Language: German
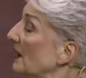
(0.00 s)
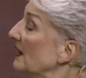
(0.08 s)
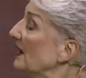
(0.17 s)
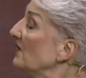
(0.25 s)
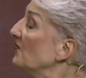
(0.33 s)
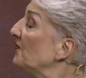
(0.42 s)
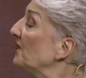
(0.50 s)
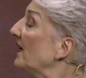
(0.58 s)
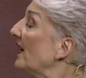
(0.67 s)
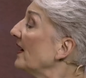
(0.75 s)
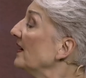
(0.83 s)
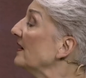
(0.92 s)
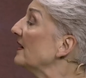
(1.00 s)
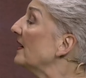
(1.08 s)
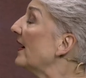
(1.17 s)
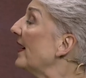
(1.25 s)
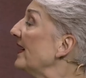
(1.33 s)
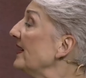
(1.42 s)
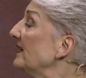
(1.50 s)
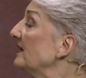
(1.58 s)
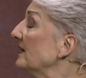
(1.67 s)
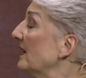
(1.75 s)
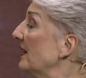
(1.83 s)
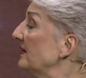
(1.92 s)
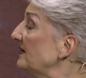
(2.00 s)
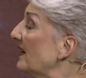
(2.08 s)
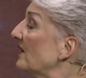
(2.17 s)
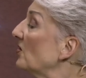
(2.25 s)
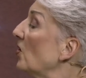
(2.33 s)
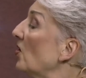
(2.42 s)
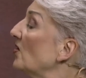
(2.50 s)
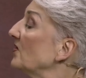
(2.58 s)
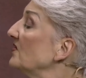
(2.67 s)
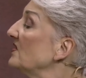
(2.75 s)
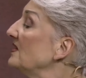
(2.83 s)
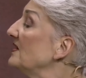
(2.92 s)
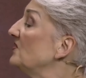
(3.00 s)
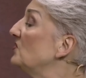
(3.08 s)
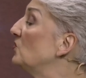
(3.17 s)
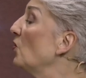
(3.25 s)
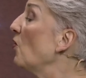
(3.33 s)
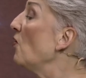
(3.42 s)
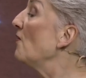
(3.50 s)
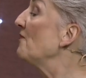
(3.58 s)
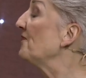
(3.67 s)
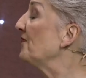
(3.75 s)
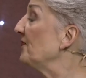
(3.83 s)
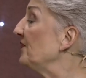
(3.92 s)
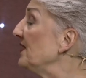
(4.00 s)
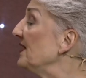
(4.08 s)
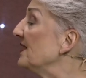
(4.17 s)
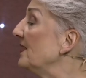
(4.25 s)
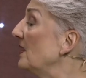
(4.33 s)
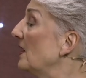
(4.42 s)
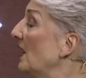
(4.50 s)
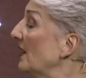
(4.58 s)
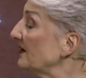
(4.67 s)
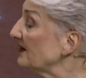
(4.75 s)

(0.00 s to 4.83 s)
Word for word: in Frankreich, da kochen sie so viel,